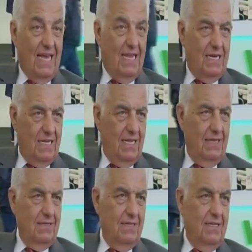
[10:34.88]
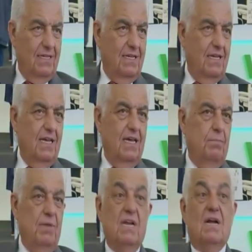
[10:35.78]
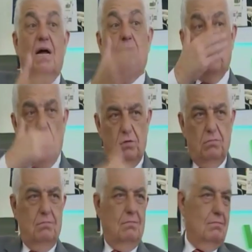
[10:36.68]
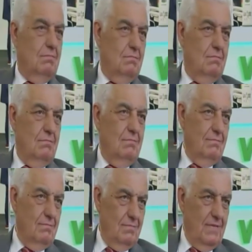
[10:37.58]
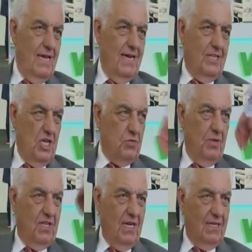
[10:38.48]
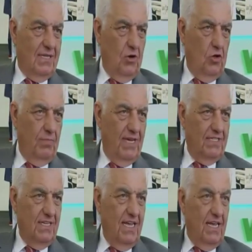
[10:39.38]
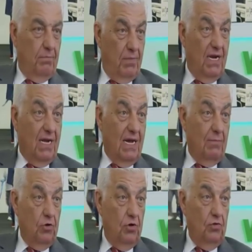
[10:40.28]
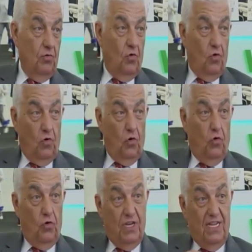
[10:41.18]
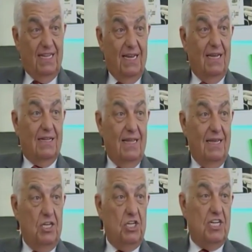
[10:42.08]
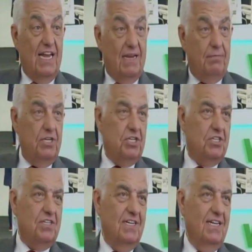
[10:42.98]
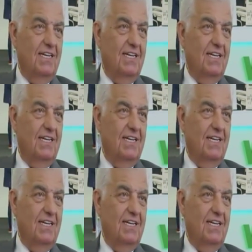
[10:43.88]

geliri e, bir kamyon eğer teşbihte hata olmaz bir kamyon o nitelikte işlenmiş